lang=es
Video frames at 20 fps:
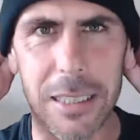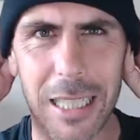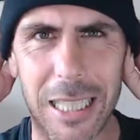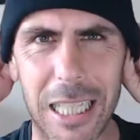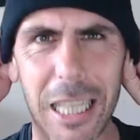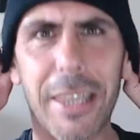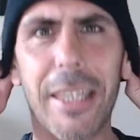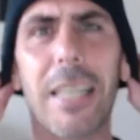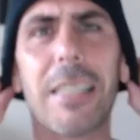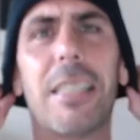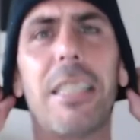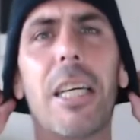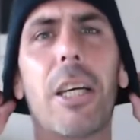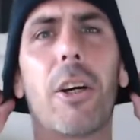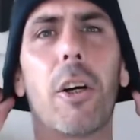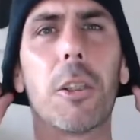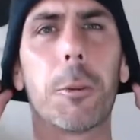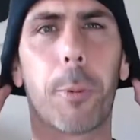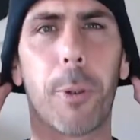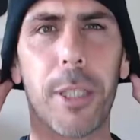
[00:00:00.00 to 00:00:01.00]
Gracias
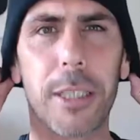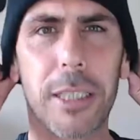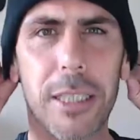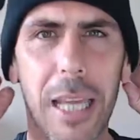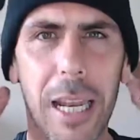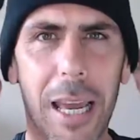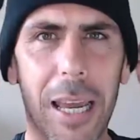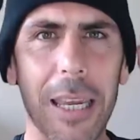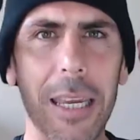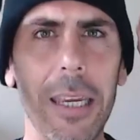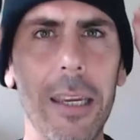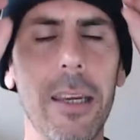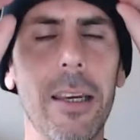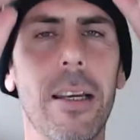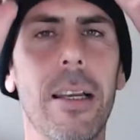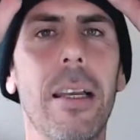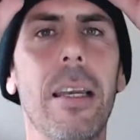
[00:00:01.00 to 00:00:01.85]
chicos por estar ahí.